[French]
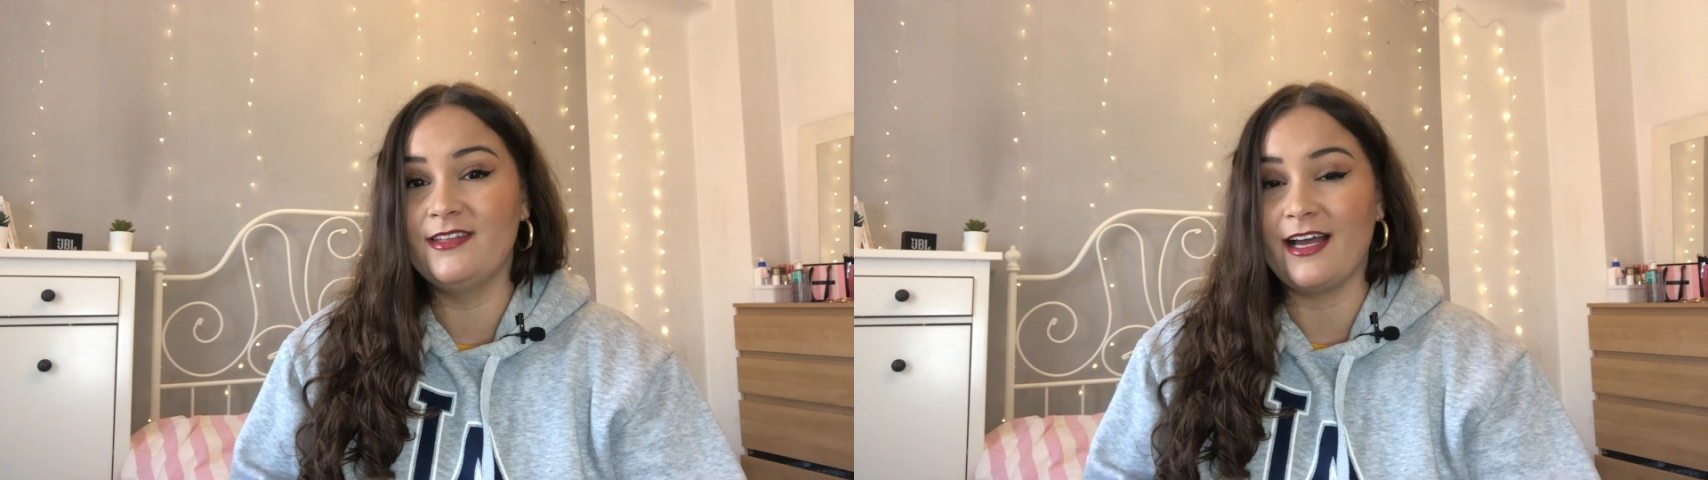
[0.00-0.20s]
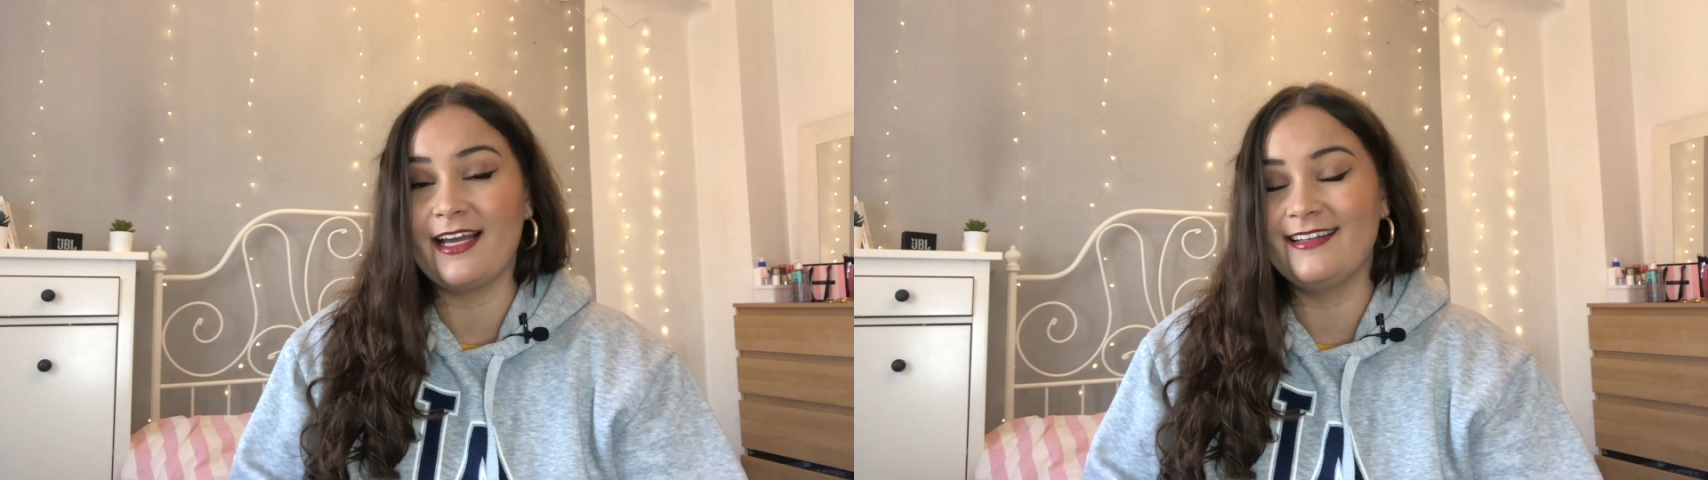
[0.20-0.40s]

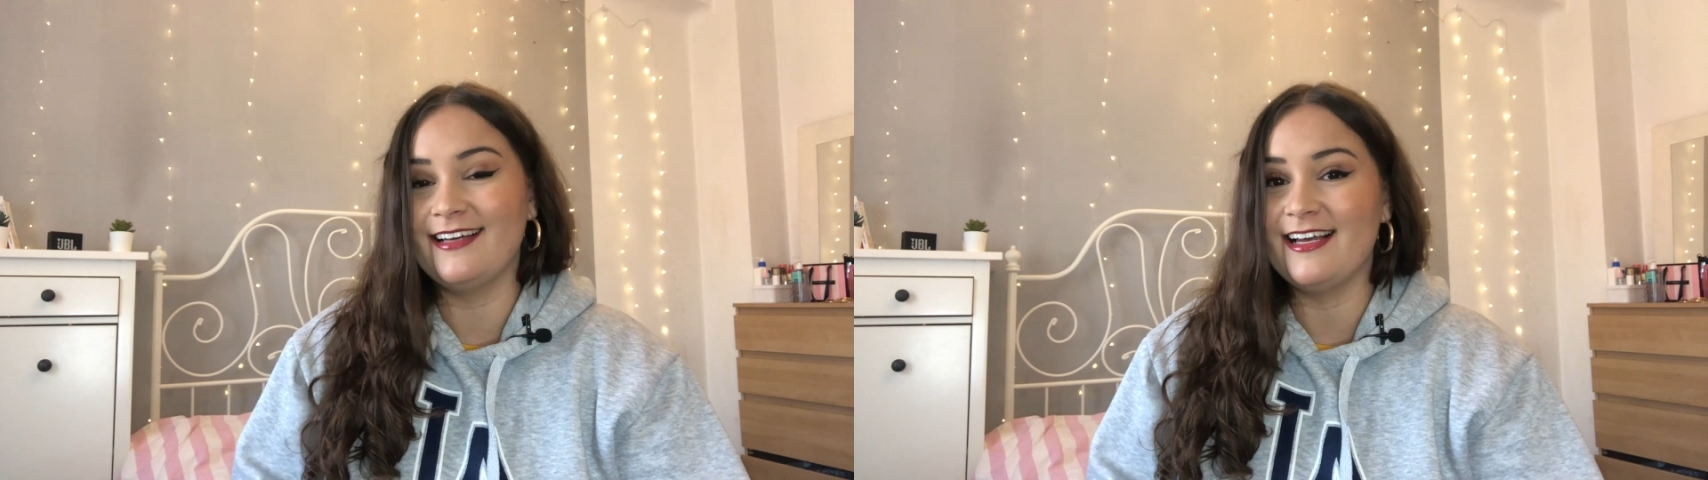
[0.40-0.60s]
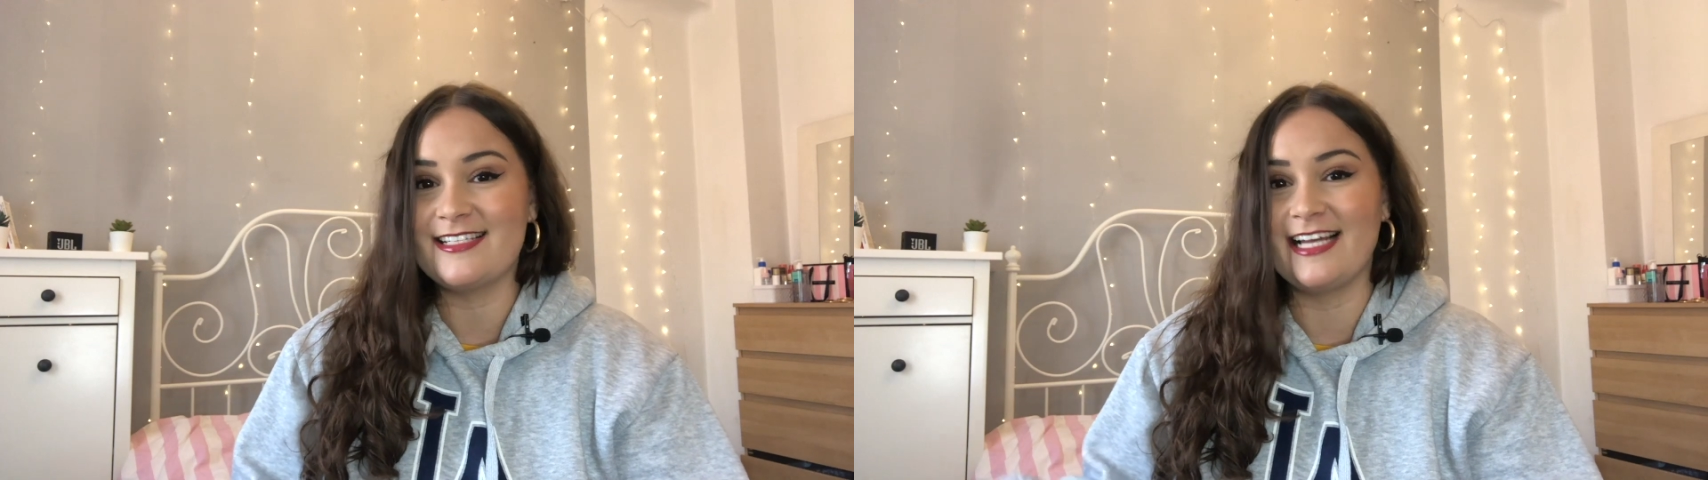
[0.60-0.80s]

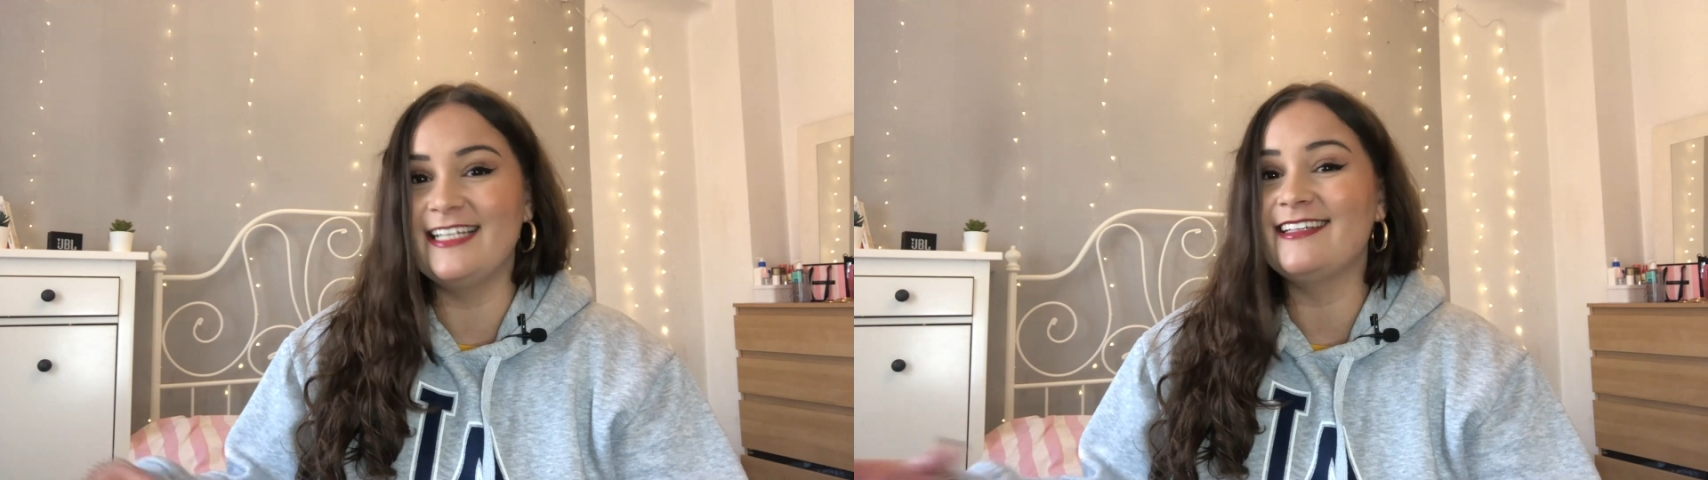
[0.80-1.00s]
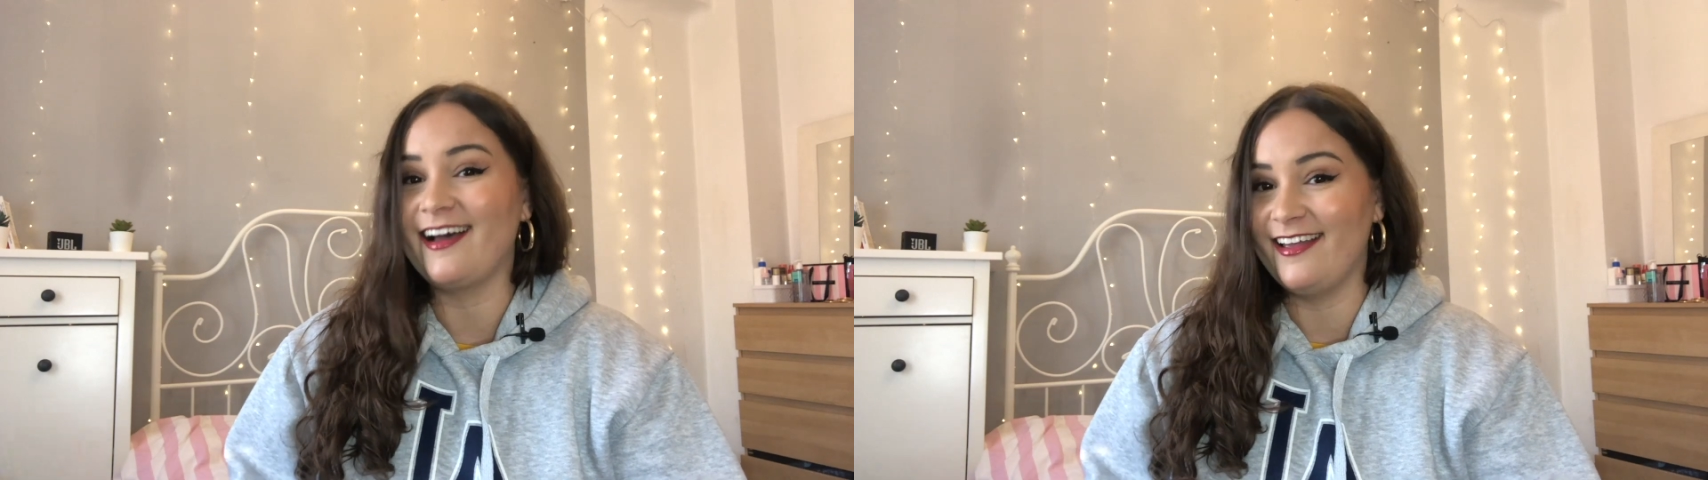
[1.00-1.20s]
reta
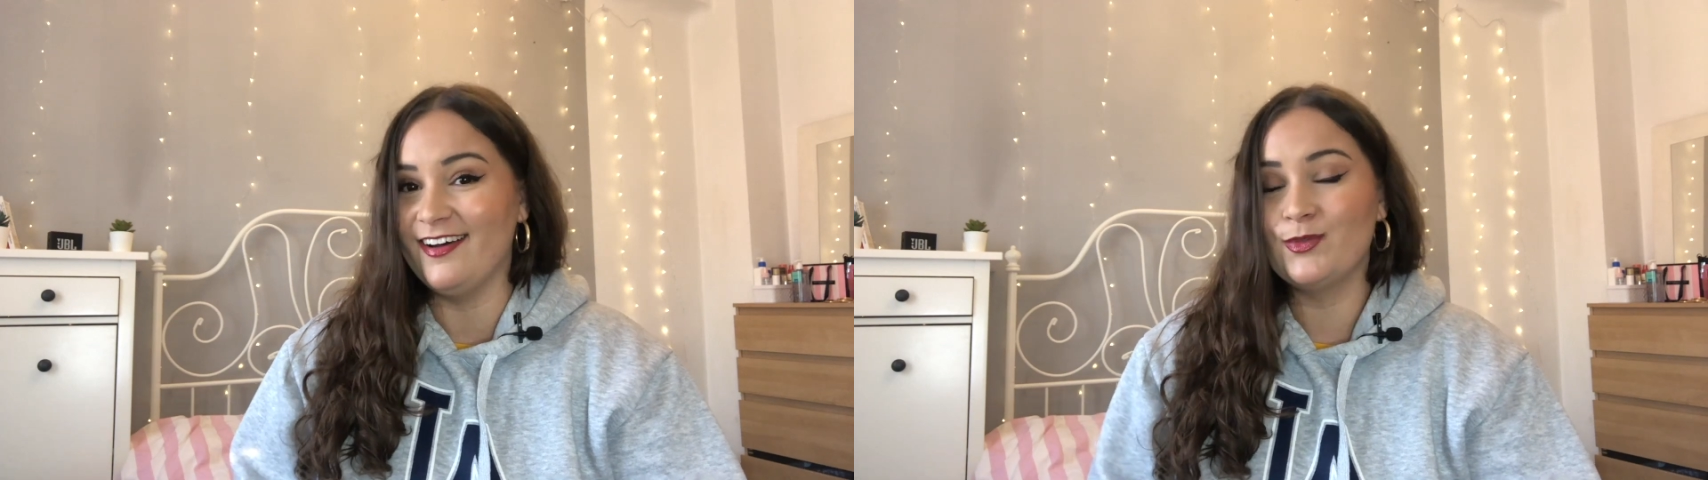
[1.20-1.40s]
sanitaria,